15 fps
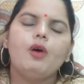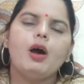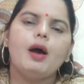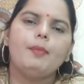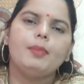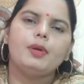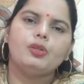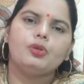
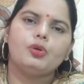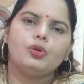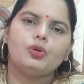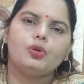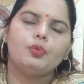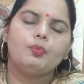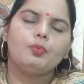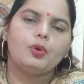वहां पर
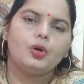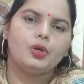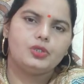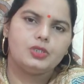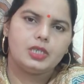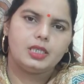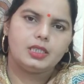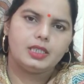दोनों
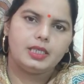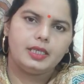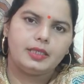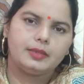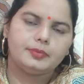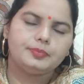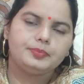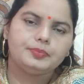पहुंच जाते हैं
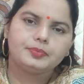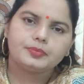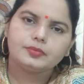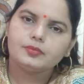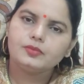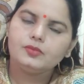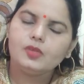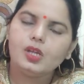
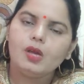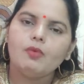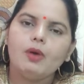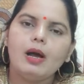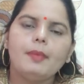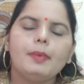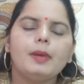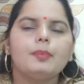
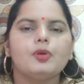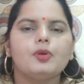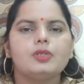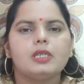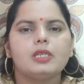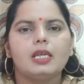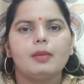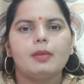वहां पर
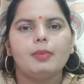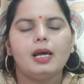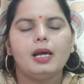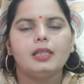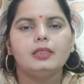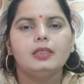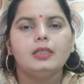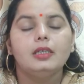पहुंचने के
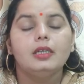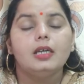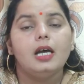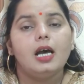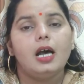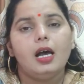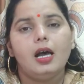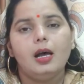बाद
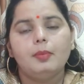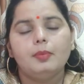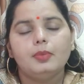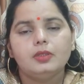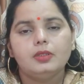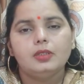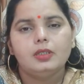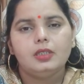
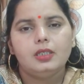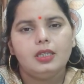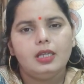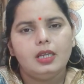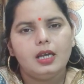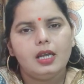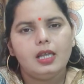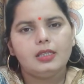अब
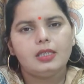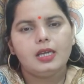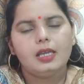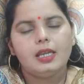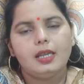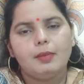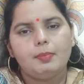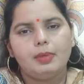
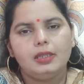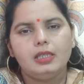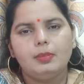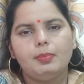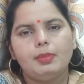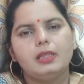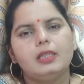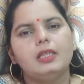लगातार एक पति
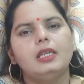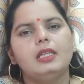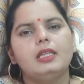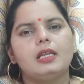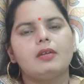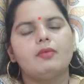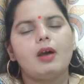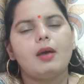पत्नी की
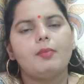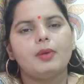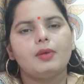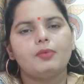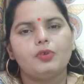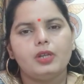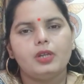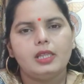तरह वहां पर
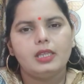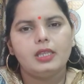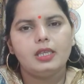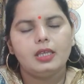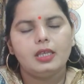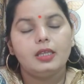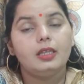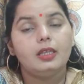वो रहते
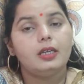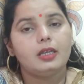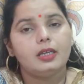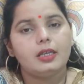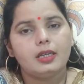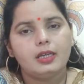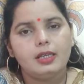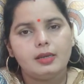हैं
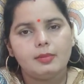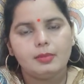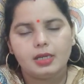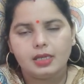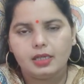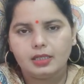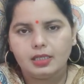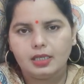रंगरलियाँ
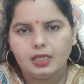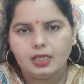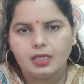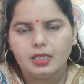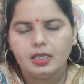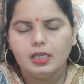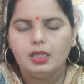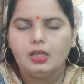मनाते हैं
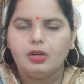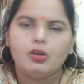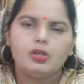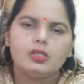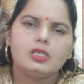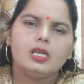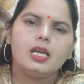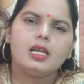
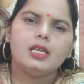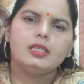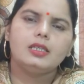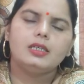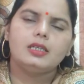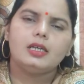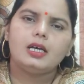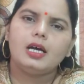और सारा
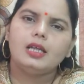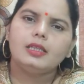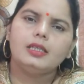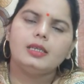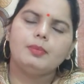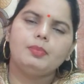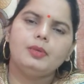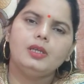दिन
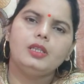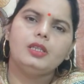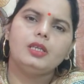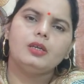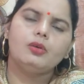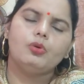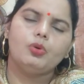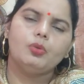खाते
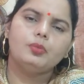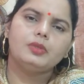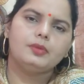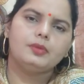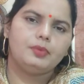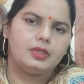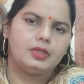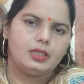पीते
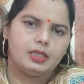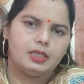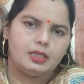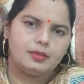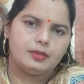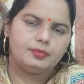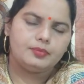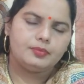घूमते फिरते
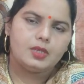हैं